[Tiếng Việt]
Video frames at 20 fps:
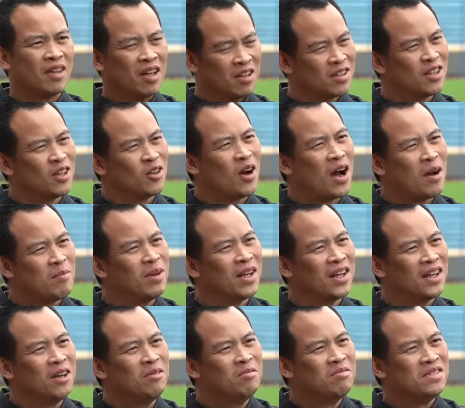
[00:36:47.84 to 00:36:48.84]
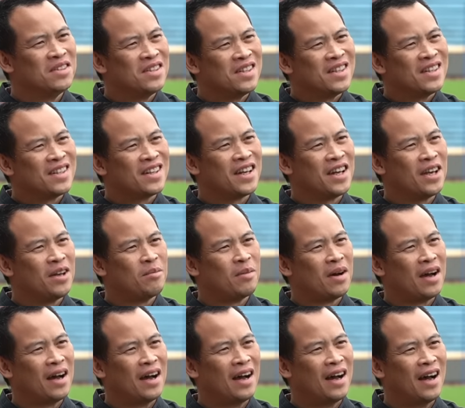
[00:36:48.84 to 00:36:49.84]
Thực sự có áp lực không? Khi
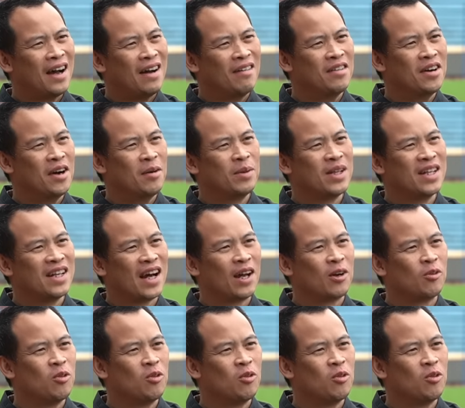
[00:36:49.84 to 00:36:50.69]
mà vừa mới từ Hàn